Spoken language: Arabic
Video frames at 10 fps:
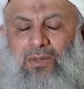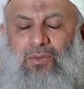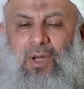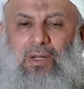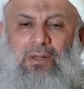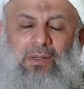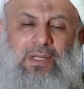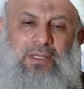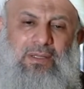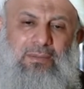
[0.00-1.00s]
تحقق
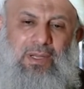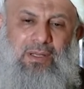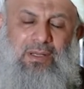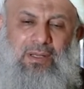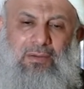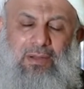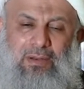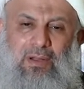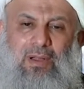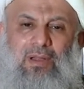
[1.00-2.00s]
لي الطمأنينة
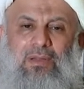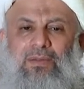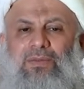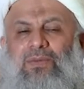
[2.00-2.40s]
والراحة